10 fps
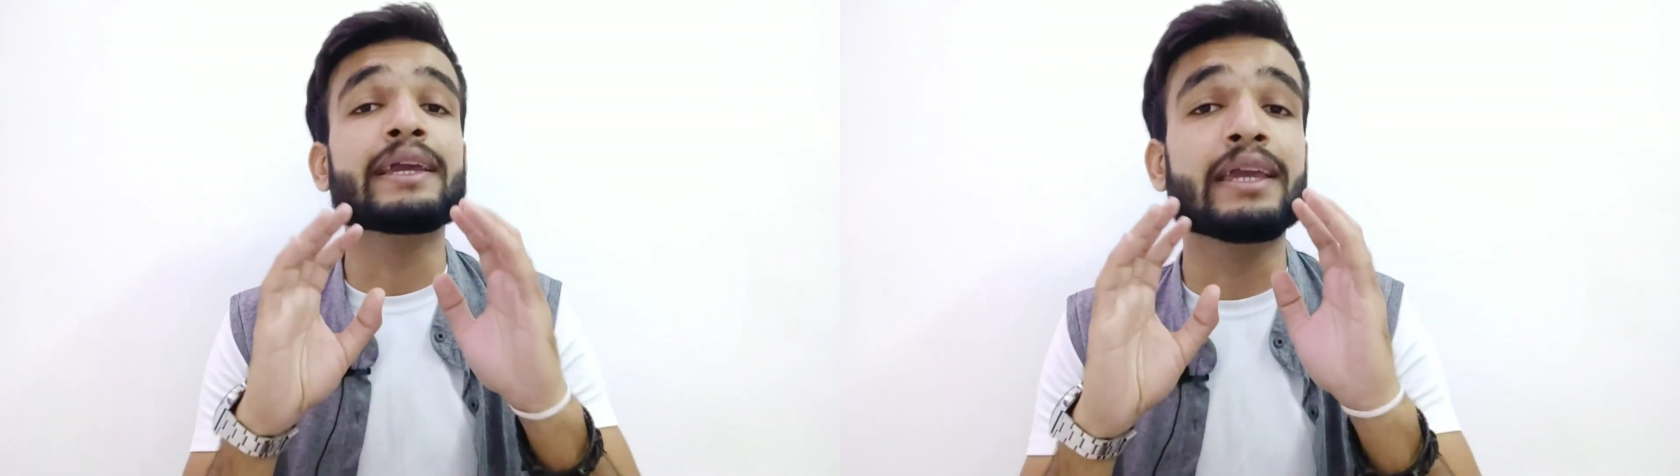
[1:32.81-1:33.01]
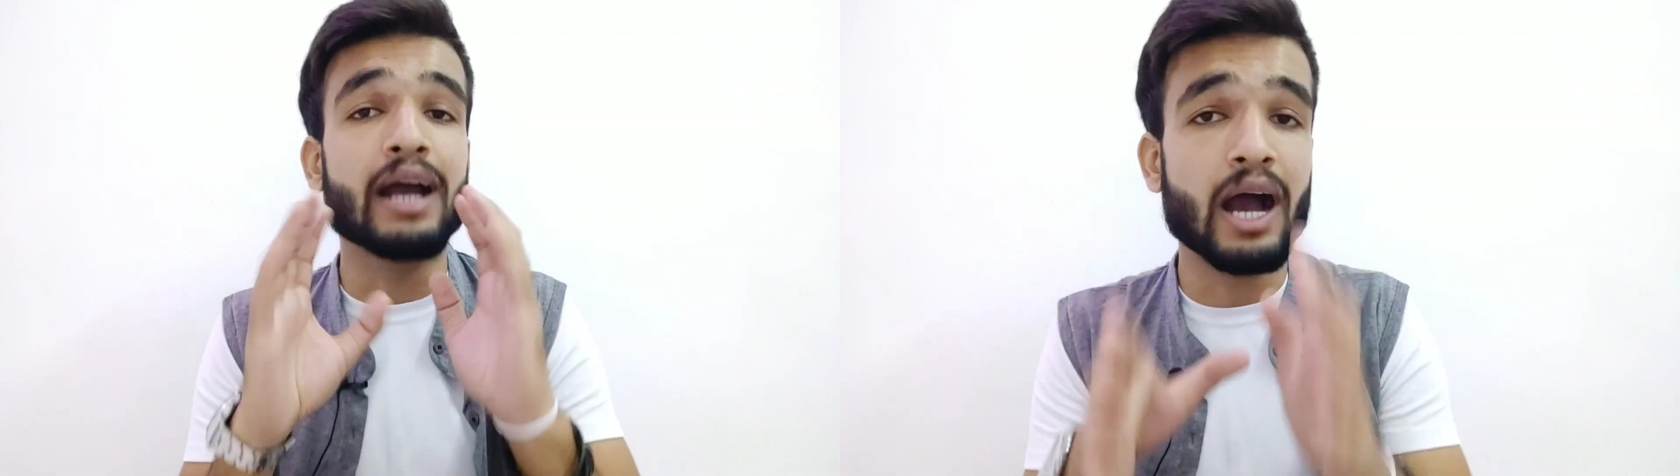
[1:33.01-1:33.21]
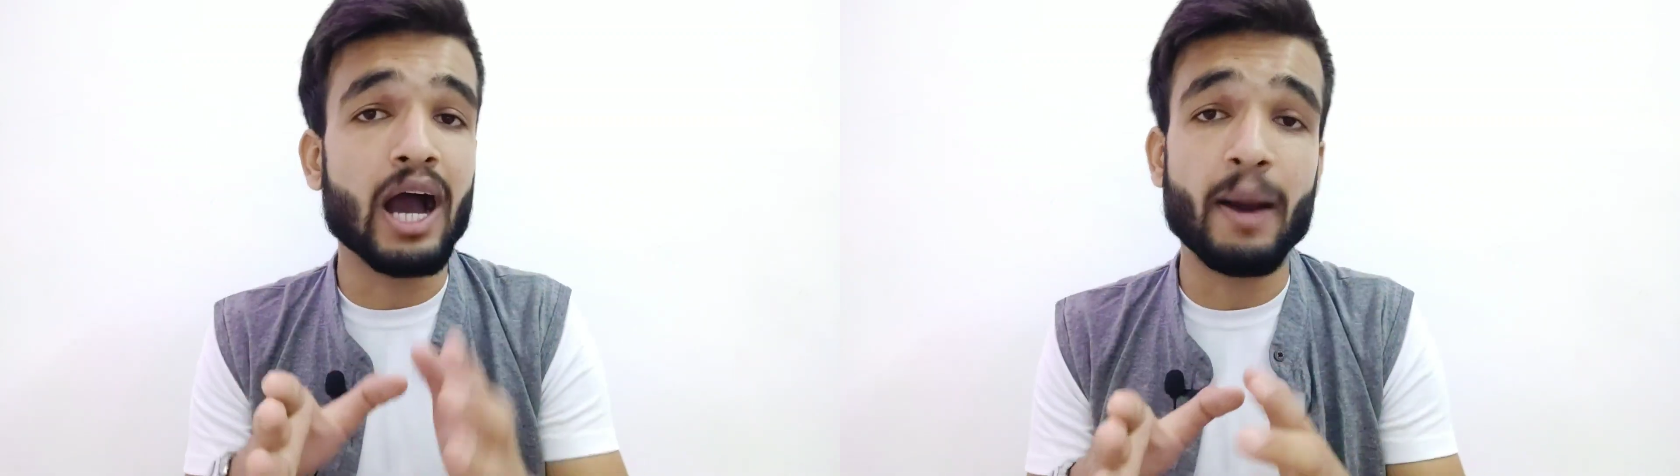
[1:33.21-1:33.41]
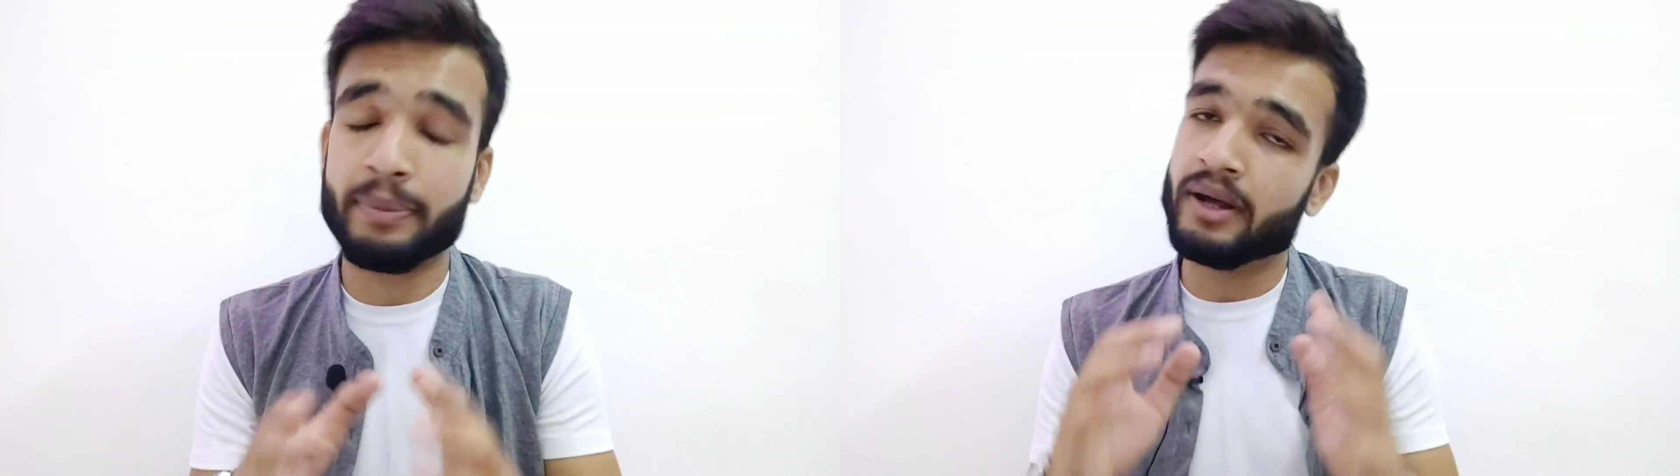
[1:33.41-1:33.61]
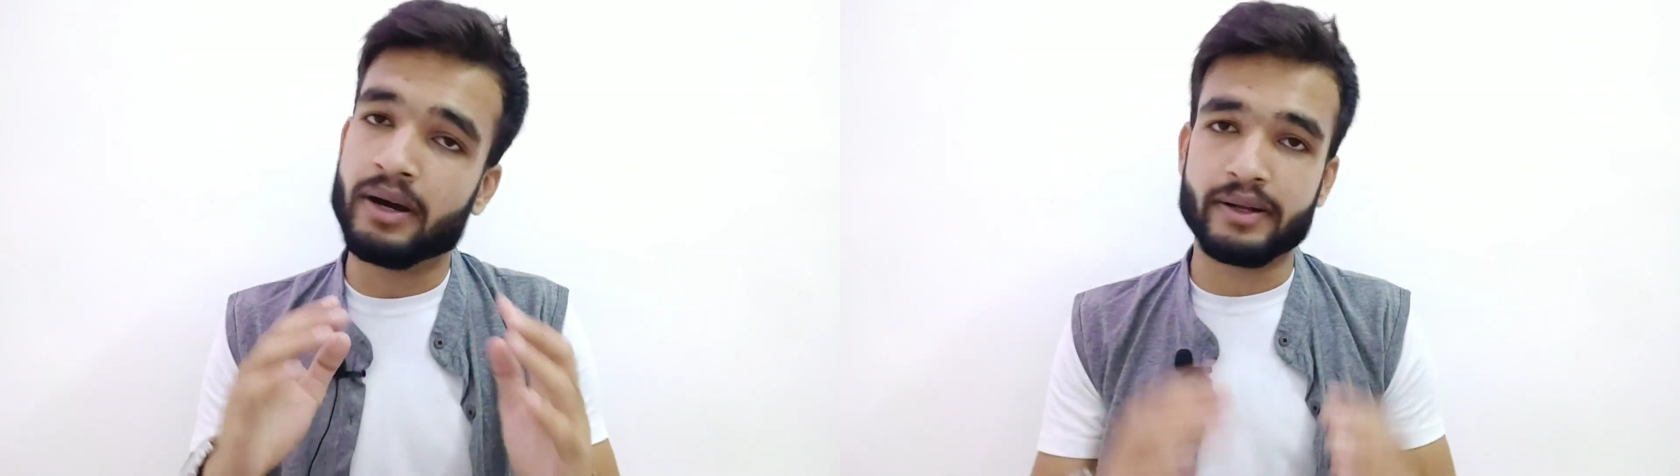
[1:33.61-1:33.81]
कि
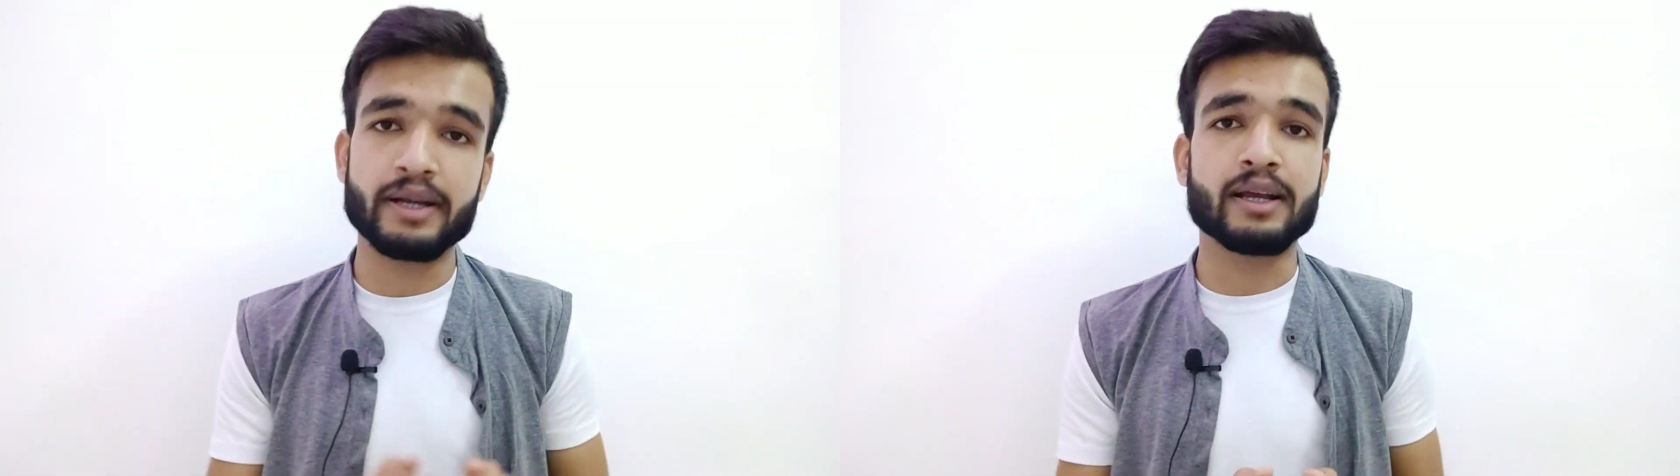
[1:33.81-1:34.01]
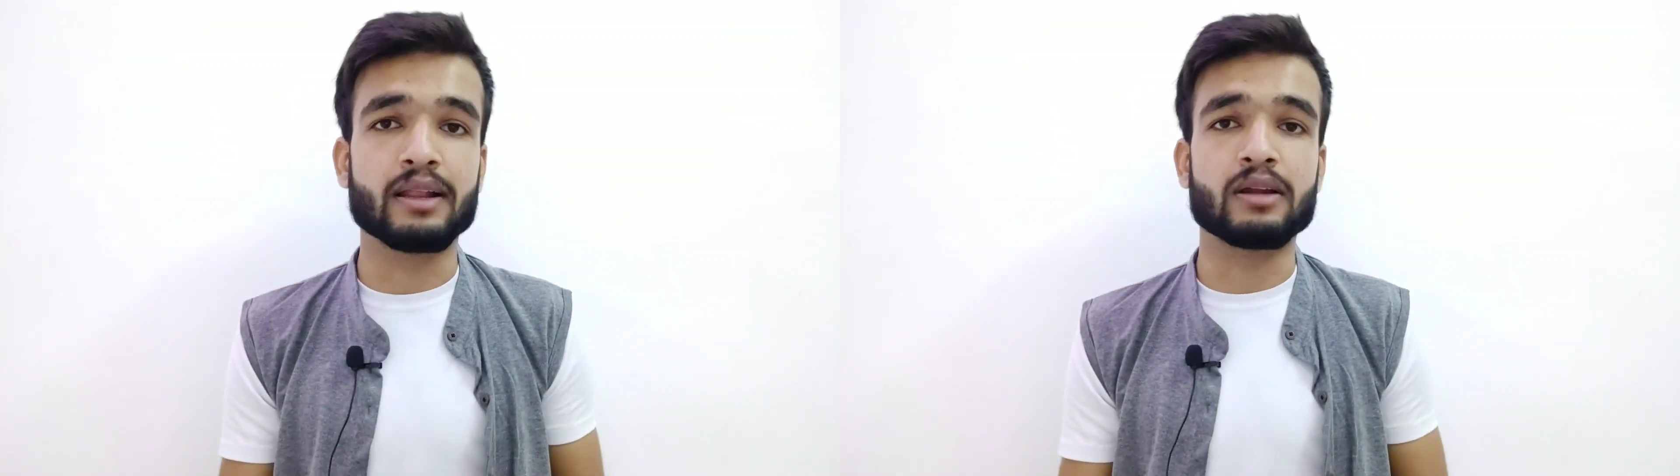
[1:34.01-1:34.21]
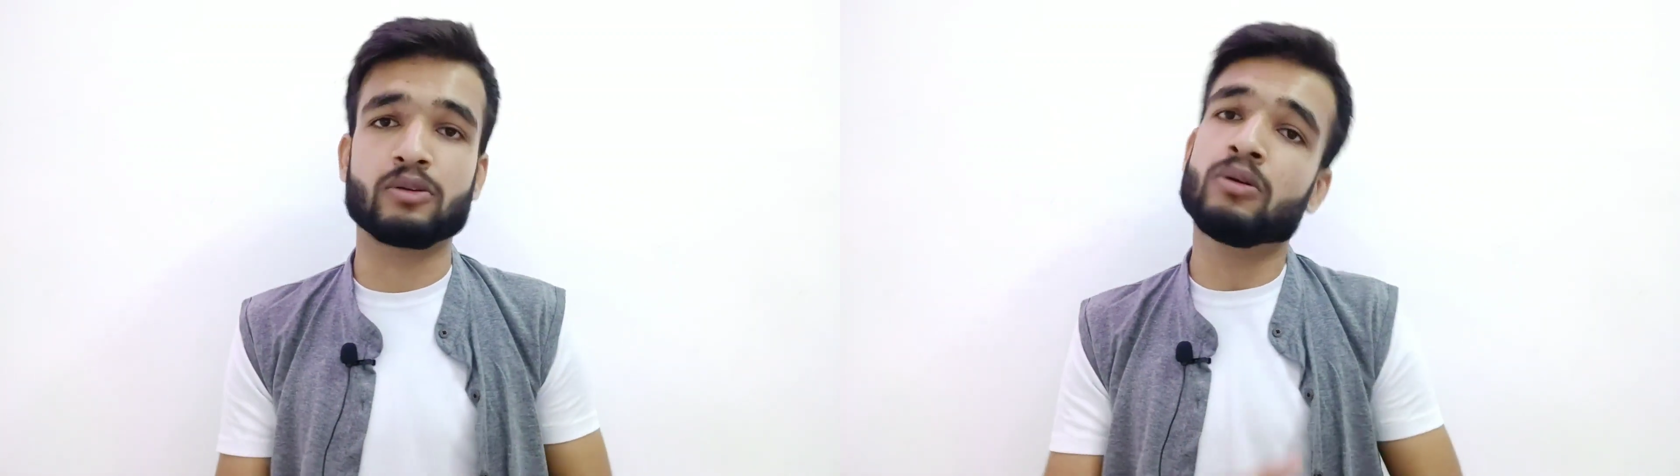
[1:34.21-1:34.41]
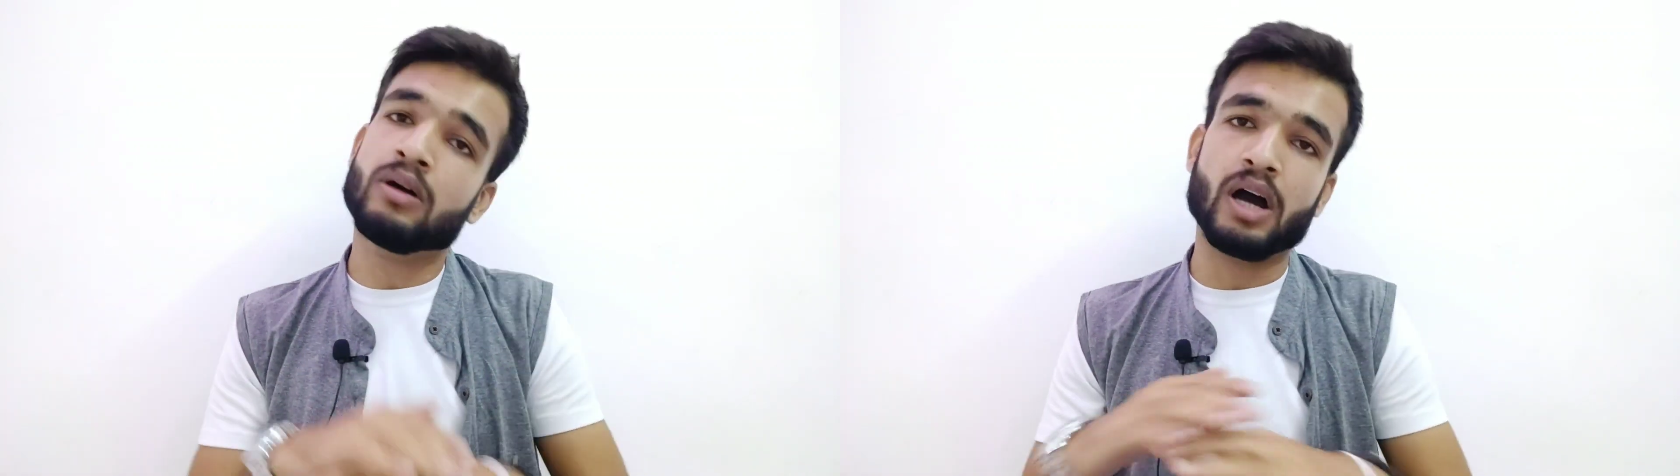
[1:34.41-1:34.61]
आप रेड कलर को